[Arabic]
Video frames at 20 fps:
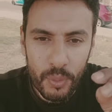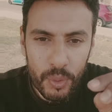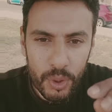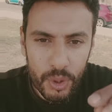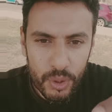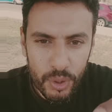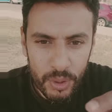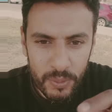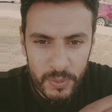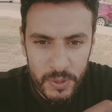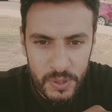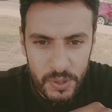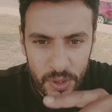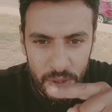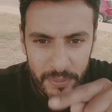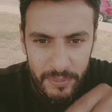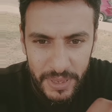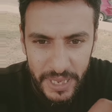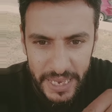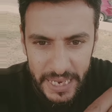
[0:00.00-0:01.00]

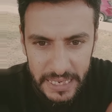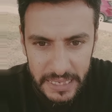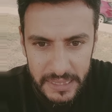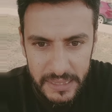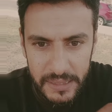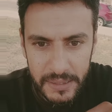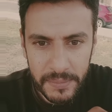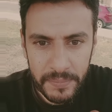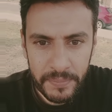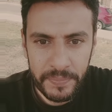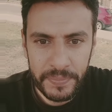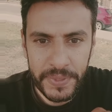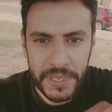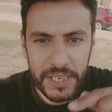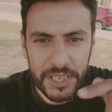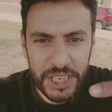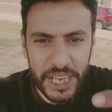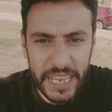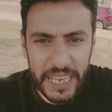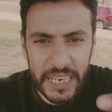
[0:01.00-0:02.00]
وكروموسوم اكس
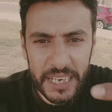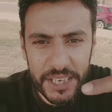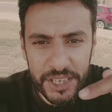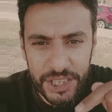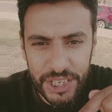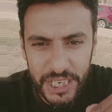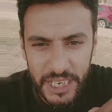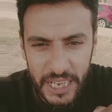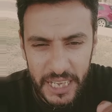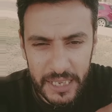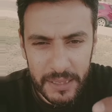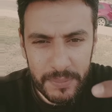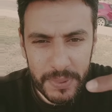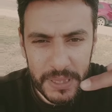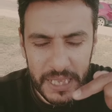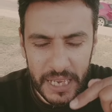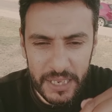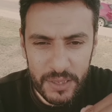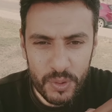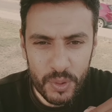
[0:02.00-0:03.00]
شايل الجينات
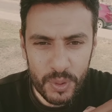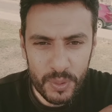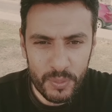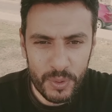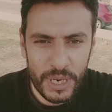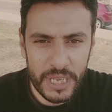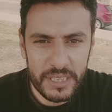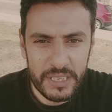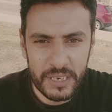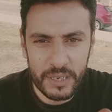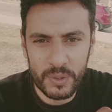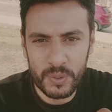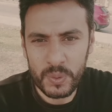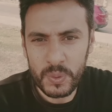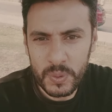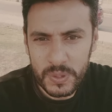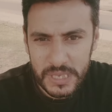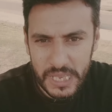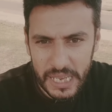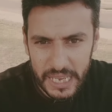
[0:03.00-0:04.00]
بتاعت هرمونات
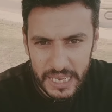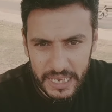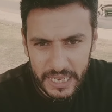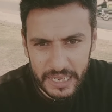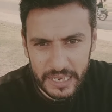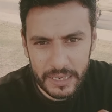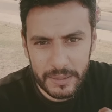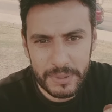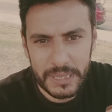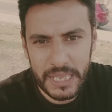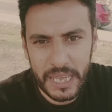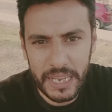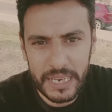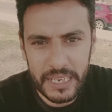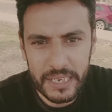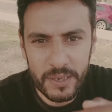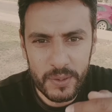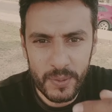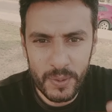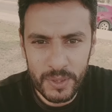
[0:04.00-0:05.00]
الانوثه اللي
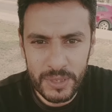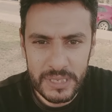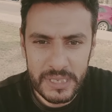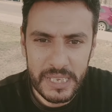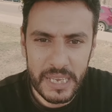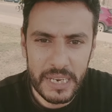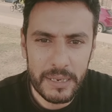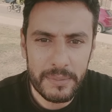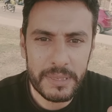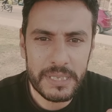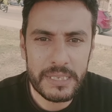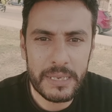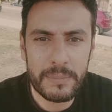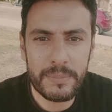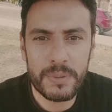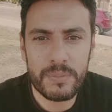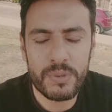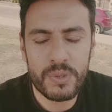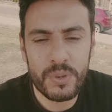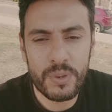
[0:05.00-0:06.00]
بتخليك انثى اللي
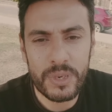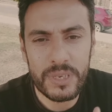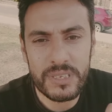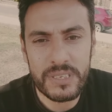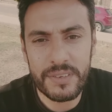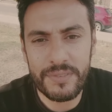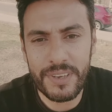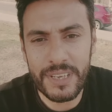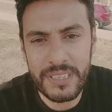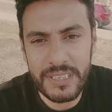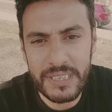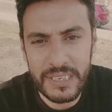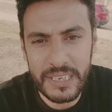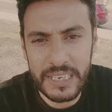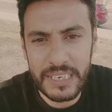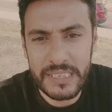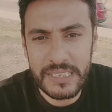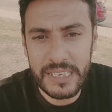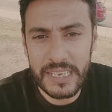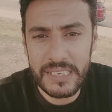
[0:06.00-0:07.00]
بتسبب ظهور الصفات
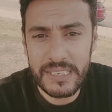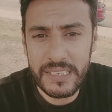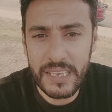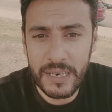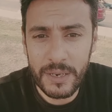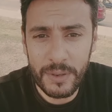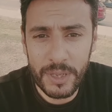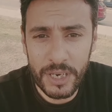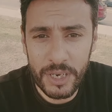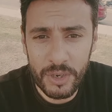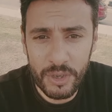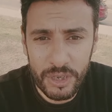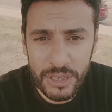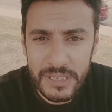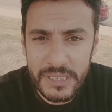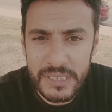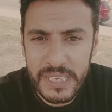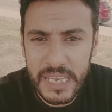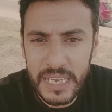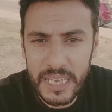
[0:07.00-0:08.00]
الجنسيه الثانويه
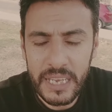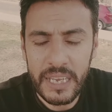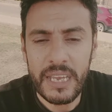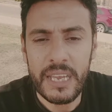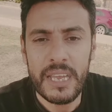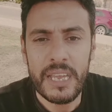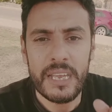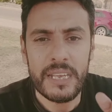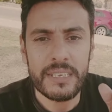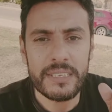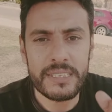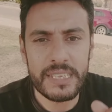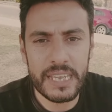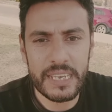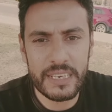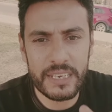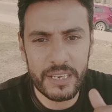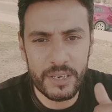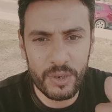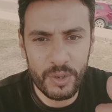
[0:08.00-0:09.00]
للانثى
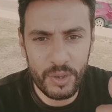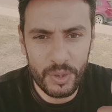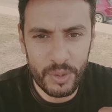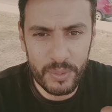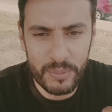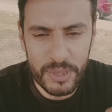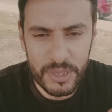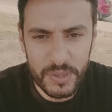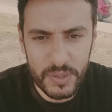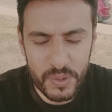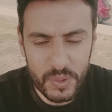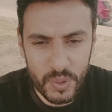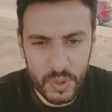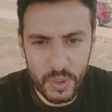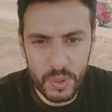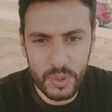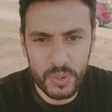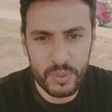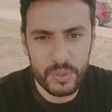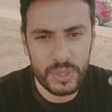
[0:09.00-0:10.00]
زي نعومه
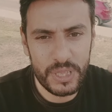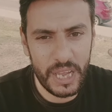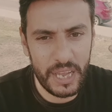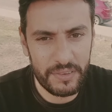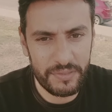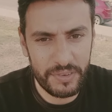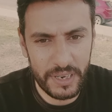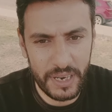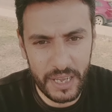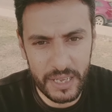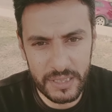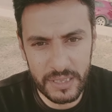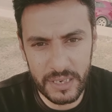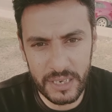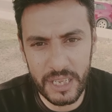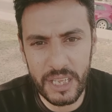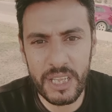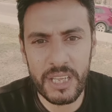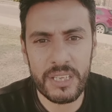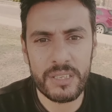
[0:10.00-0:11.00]
الصوت وضعف
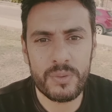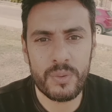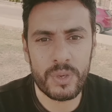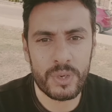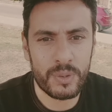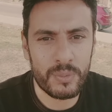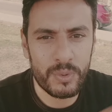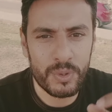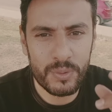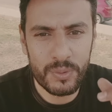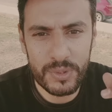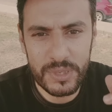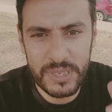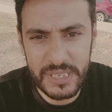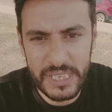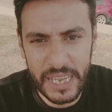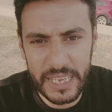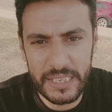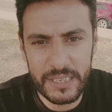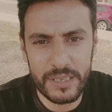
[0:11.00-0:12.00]
العضلات ونمو
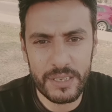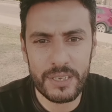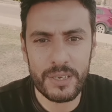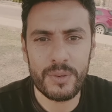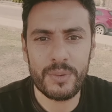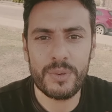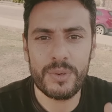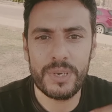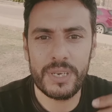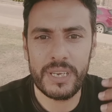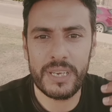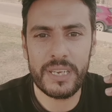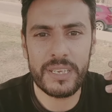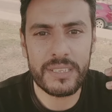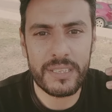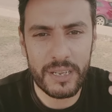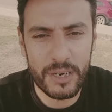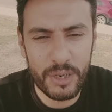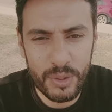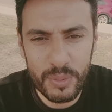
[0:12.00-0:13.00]
الثدي
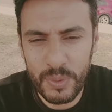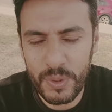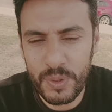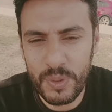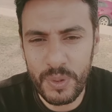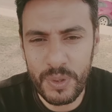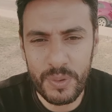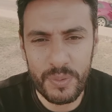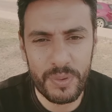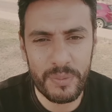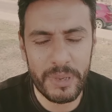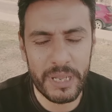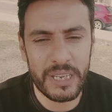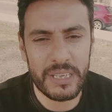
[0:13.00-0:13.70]
وتراكم الدهون في